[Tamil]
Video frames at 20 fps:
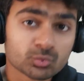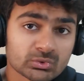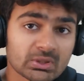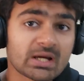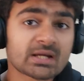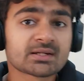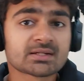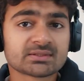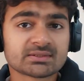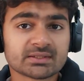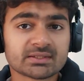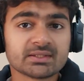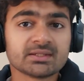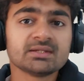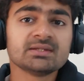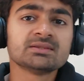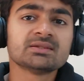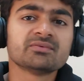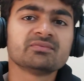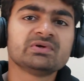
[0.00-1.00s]
உதாரணத்துக்கு
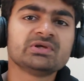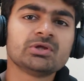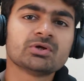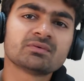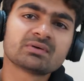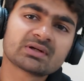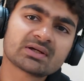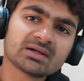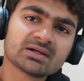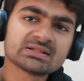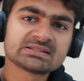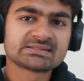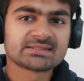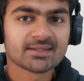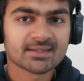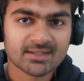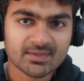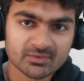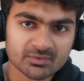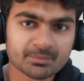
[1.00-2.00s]
இந்த வீடியோவை கேர்ள்ஸ்
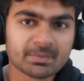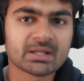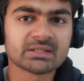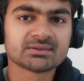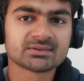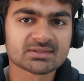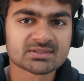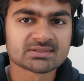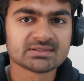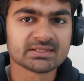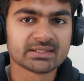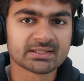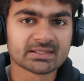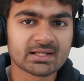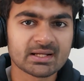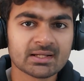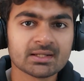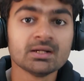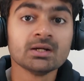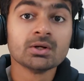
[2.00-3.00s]
யாராவது பார்த்துட்டு
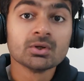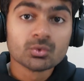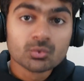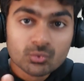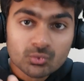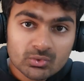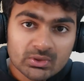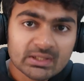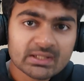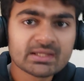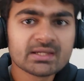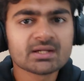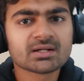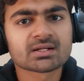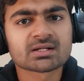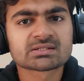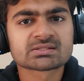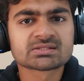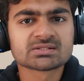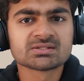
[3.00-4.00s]
இருந்தீங்கன்னா உங்களையே
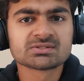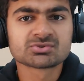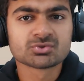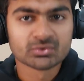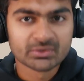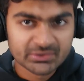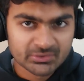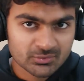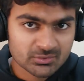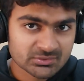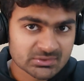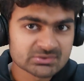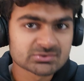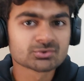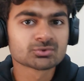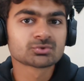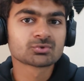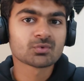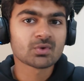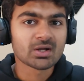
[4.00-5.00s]
க்ரஷ்ஷுன்னு சொல்லிட்டு ஒருத்தன்
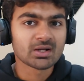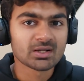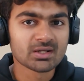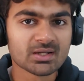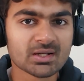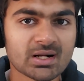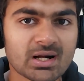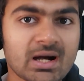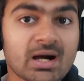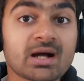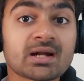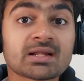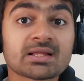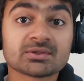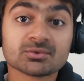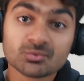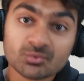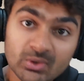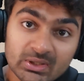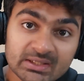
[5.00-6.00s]
சுற்றுவான் ஆனால்
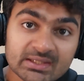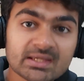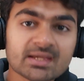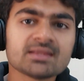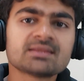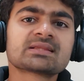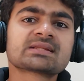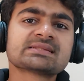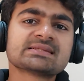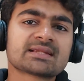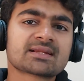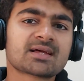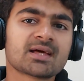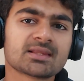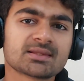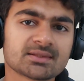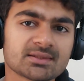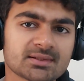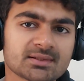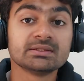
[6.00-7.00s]
அது உங்களுக்கே
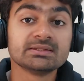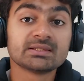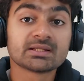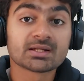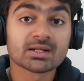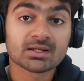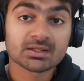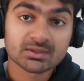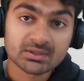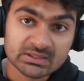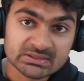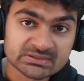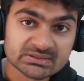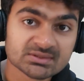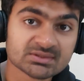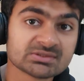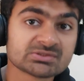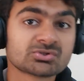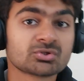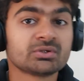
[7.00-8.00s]
தெரிஞ்சிருக்காது இதெல்லாம்
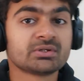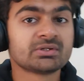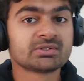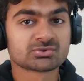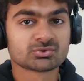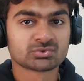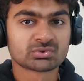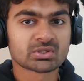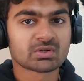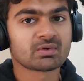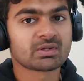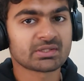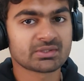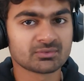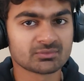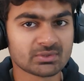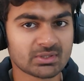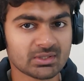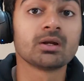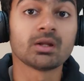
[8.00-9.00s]
க்ரஷ்ஷுன்னு சொல்லிட்டு சுற்றுற
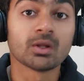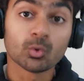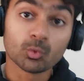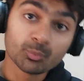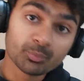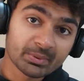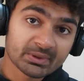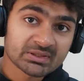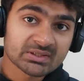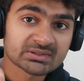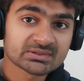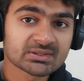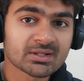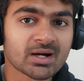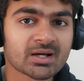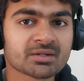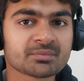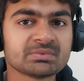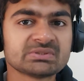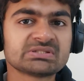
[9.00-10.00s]
வரைக்கும் தான் லவ் பண்ணுறதுக்கு
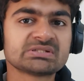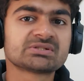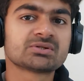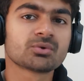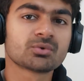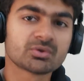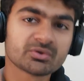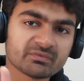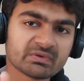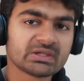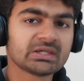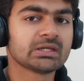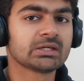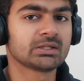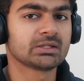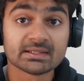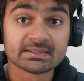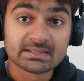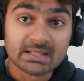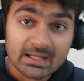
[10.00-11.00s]
ஆரம்பிச்சிட்டோம்னு வைங்க
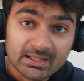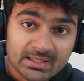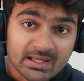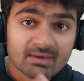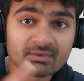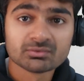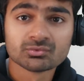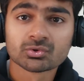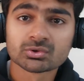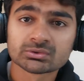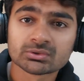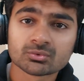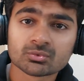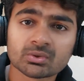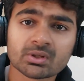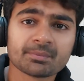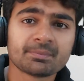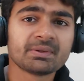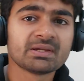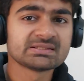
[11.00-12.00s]
யாராவது ஒருத்தவங்க
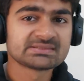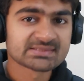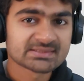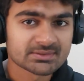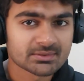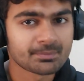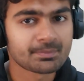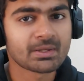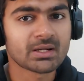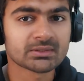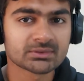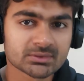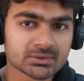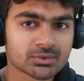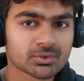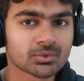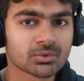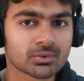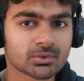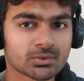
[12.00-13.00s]
கூட பேசுகிறத
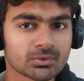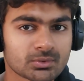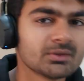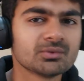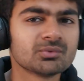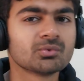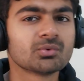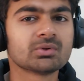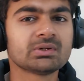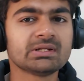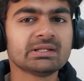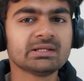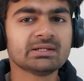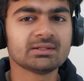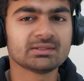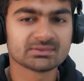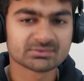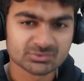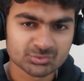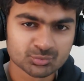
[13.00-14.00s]
பார்த்துட்டோம் ஒன்றும்
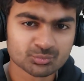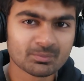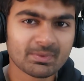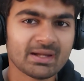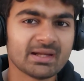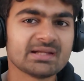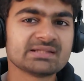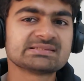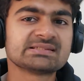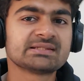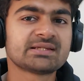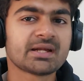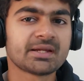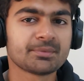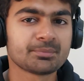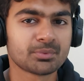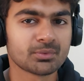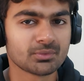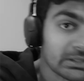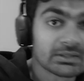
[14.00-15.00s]
இல்லை சும்மா ஆசிட்
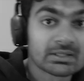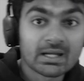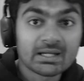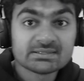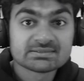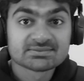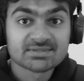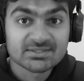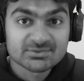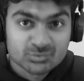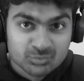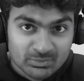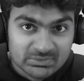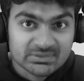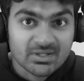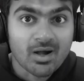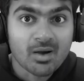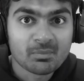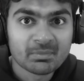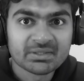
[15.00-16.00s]
அடிப்போம் கைஸ் நான் சும்மா
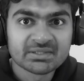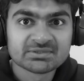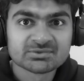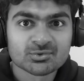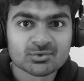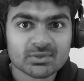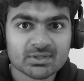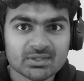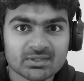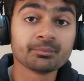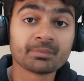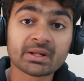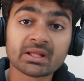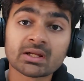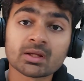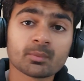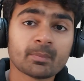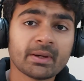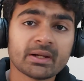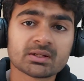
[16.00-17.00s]
காமெடிக்கு சொன்னேன்
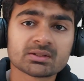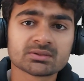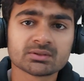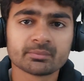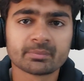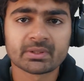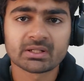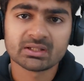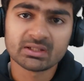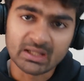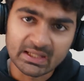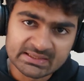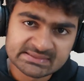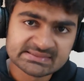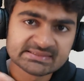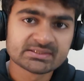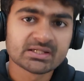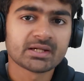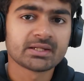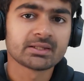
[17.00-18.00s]
பிரேக்கப் ஆயினத்து பிறகு
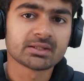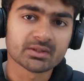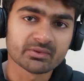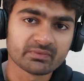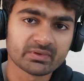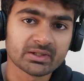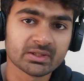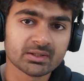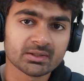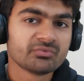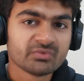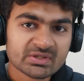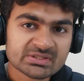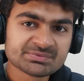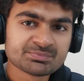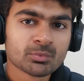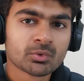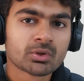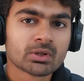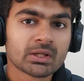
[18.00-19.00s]
ஆசிட் அடிக்கிறவன்
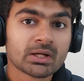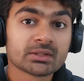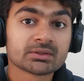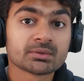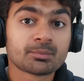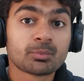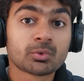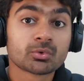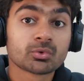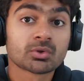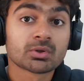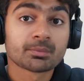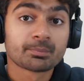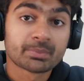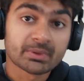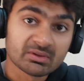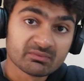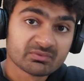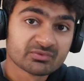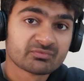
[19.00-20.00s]
ஃபேஸ்புக்கில் அந்த பொண்ணோட
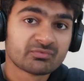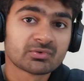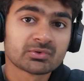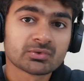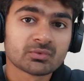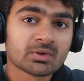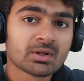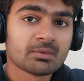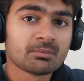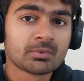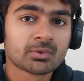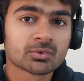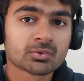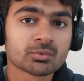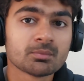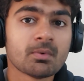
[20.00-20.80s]
ப்ரைவேட் ஃபோட்டோலாம் போட்டு